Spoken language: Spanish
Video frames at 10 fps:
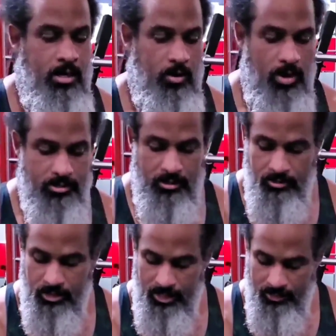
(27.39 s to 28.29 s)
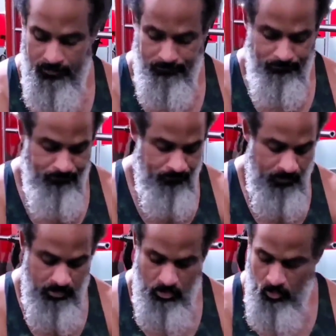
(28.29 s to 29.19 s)
Les voy a decir lo siguiente.
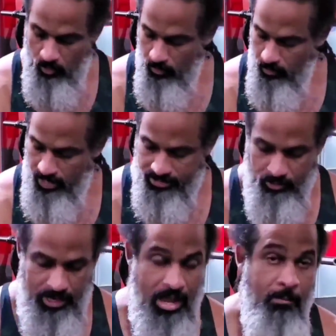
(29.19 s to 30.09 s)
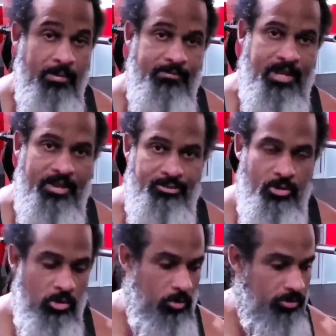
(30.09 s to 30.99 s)
Yo voy a hacer una
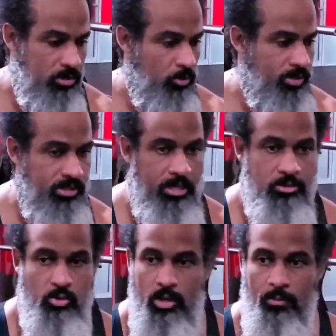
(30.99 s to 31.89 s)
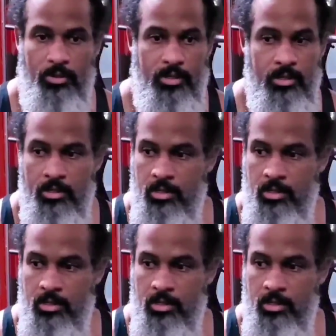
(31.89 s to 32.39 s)
ejemplificación como si estuviese en el suelo porque